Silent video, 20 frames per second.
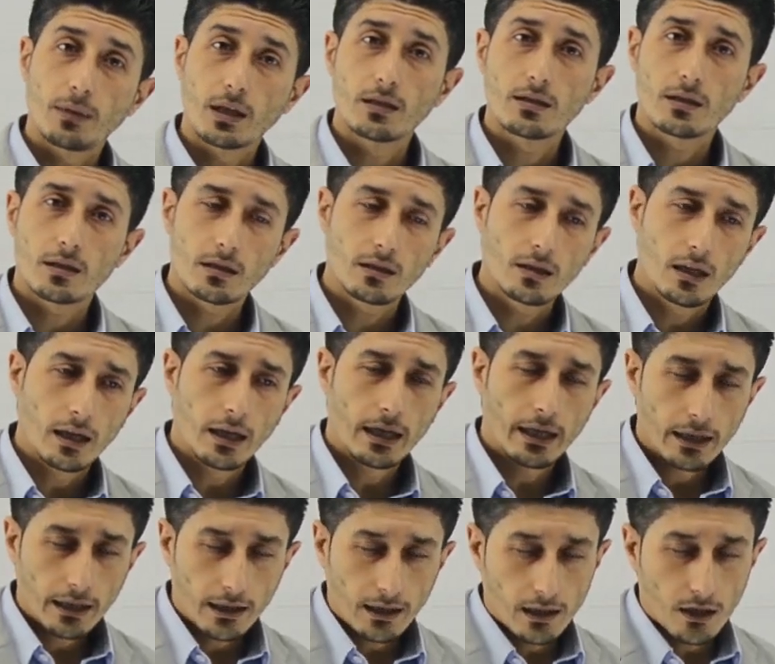ماليسن
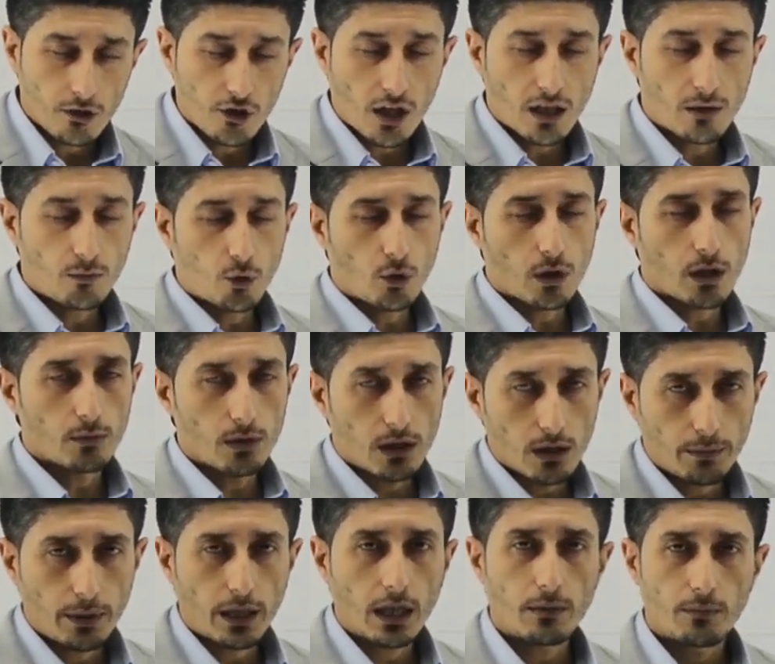الى جانب بكره
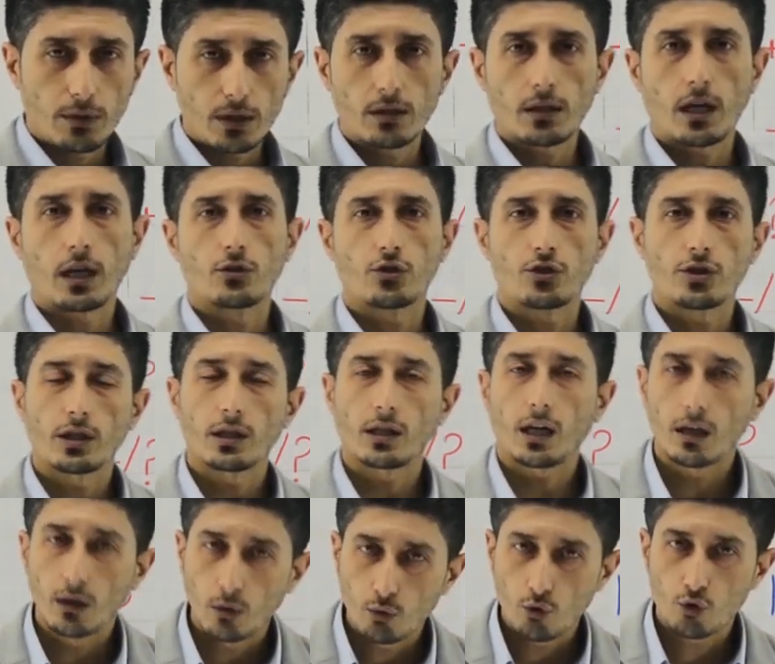بالبيبر رح نشتغل
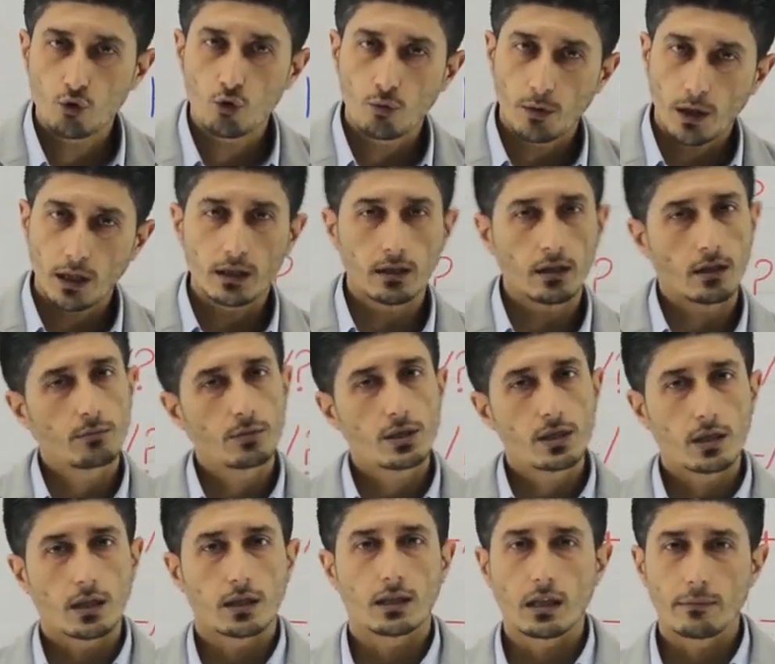على الوجوب ايضا
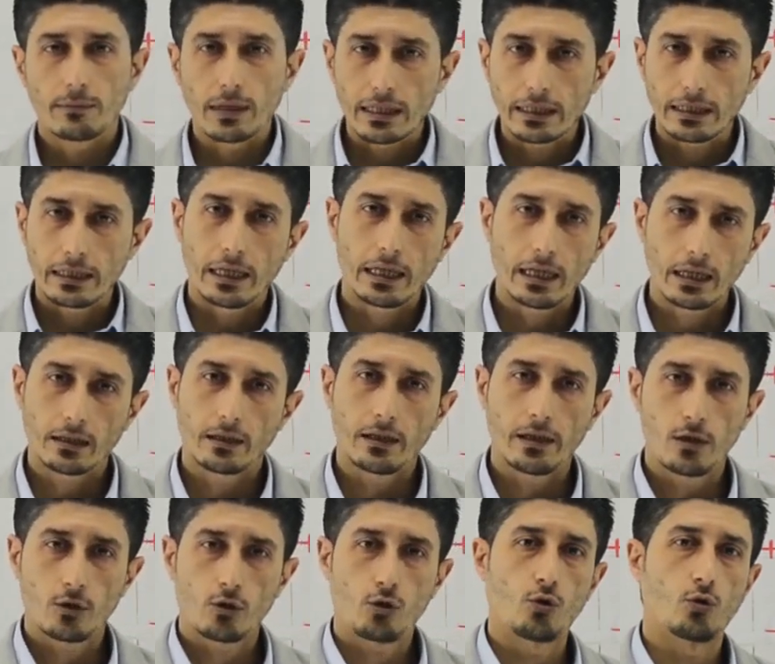باستخدامات جيريك
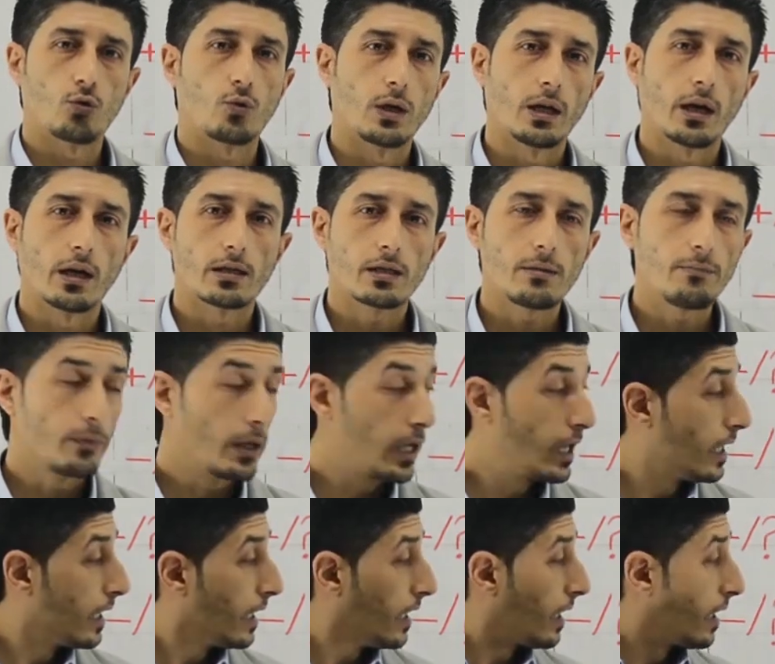جيريكيور ولازم
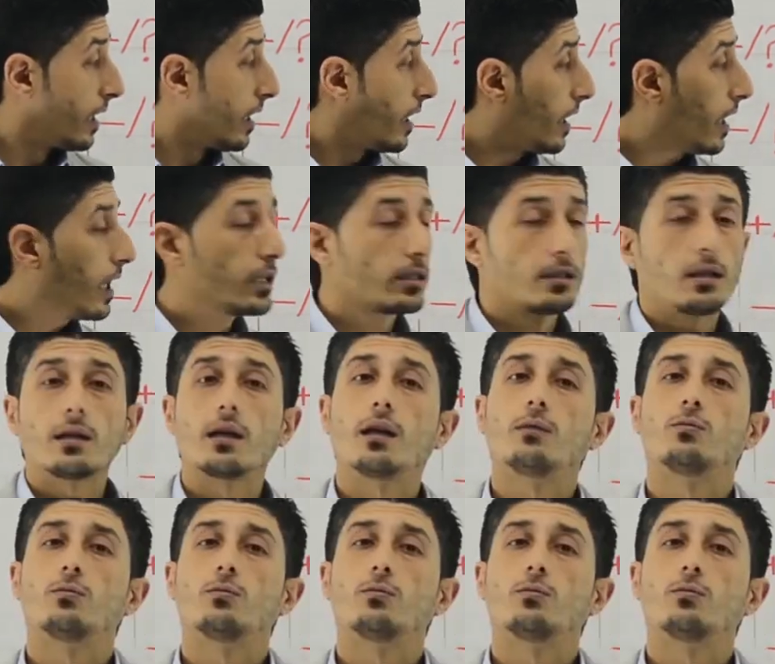ايضا